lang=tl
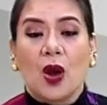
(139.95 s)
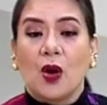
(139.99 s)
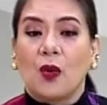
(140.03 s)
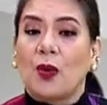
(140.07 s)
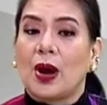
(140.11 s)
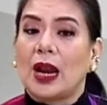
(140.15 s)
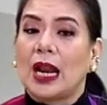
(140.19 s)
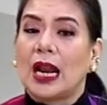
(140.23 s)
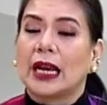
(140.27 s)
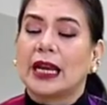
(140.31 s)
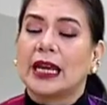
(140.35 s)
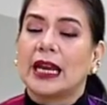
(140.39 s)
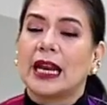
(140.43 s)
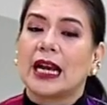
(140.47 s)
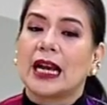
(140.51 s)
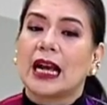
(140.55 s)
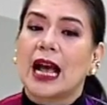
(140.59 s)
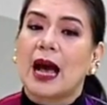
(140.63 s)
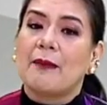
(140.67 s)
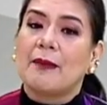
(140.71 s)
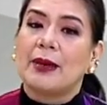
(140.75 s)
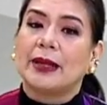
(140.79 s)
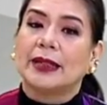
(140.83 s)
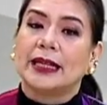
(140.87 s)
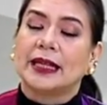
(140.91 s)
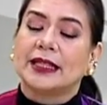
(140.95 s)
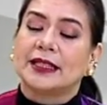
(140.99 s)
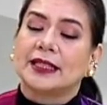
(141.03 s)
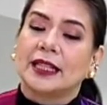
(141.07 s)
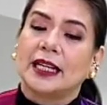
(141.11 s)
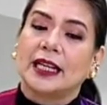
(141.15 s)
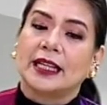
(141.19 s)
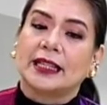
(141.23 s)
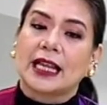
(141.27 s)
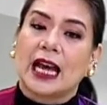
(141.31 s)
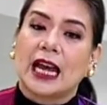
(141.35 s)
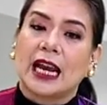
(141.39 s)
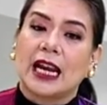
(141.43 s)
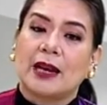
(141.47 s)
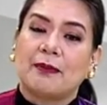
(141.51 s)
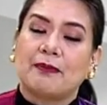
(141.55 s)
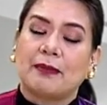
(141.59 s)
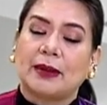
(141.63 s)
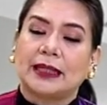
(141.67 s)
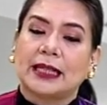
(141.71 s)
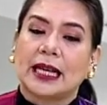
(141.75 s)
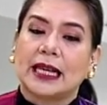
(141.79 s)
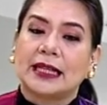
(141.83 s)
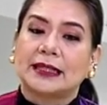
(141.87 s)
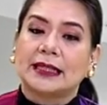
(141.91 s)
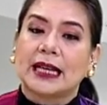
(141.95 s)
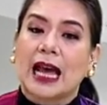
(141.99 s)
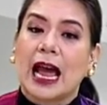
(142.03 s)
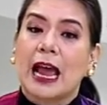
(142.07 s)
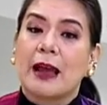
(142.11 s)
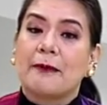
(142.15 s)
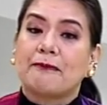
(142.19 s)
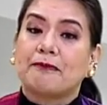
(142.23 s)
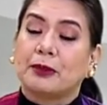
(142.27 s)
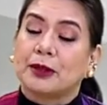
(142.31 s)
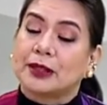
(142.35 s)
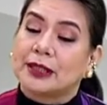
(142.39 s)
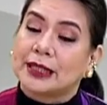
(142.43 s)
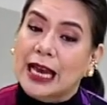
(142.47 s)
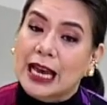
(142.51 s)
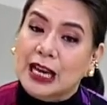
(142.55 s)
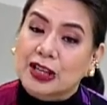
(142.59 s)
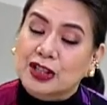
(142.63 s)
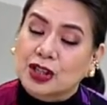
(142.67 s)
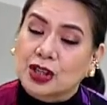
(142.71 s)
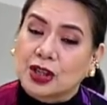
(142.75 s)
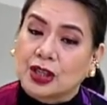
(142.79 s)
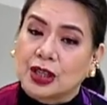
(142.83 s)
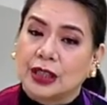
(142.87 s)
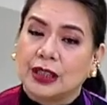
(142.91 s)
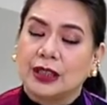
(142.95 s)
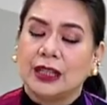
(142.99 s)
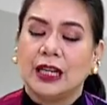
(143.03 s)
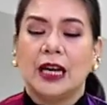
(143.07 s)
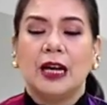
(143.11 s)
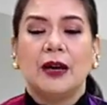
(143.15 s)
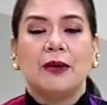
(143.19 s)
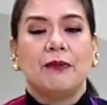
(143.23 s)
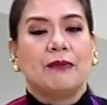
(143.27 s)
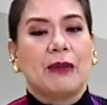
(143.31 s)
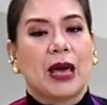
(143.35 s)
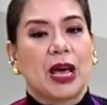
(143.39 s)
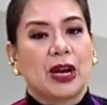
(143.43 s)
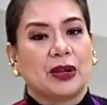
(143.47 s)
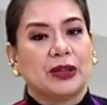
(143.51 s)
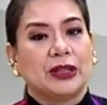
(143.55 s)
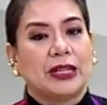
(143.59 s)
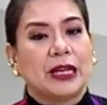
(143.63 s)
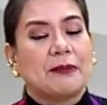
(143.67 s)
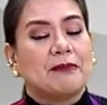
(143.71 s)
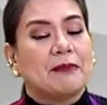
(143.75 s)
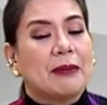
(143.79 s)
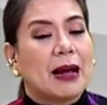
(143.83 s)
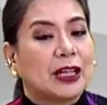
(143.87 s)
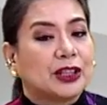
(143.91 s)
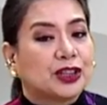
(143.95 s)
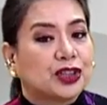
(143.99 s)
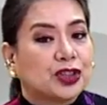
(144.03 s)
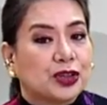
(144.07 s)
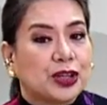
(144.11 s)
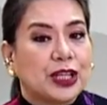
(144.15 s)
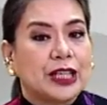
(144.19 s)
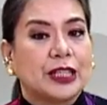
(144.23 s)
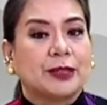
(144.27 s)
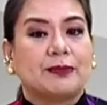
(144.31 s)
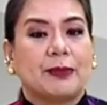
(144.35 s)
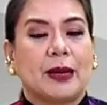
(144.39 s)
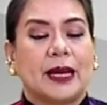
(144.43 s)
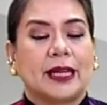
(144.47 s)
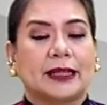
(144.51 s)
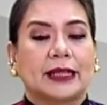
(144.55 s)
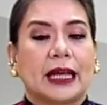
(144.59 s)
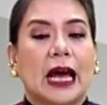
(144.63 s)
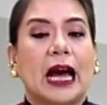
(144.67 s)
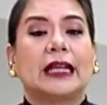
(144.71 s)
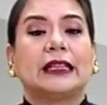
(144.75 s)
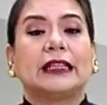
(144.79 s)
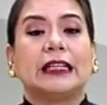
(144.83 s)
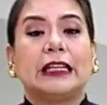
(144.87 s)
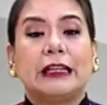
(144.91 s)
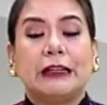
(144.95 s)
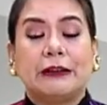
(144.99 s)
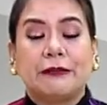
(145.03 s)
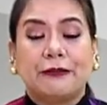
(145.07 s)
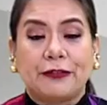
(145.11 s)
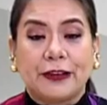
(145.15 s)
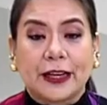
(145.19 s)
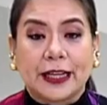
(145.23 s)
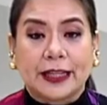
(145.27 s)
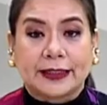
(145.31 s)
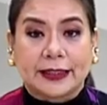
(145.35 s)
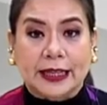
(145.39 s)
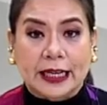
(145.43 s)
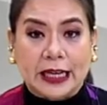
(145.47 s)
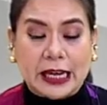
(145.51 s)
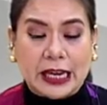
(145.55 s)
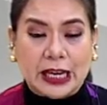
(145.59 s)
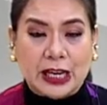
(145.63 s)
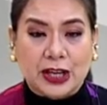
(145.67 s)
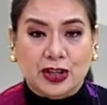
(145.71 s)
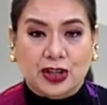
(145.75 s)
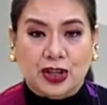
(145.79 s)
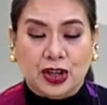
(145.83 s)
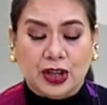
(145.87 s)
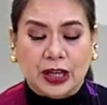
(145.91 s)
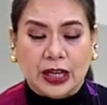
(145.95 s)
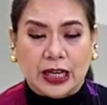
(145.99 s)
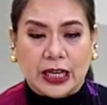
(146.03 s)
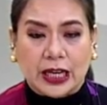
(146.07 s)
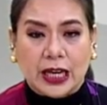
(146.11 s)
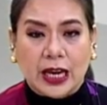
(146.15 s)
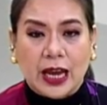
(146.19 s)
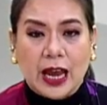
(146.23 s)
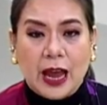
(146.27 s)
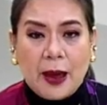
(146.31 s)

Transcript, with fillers: Well, ang ginagamit ng salita ng batas ay possession, meron ding maltreatment at inflicting injury.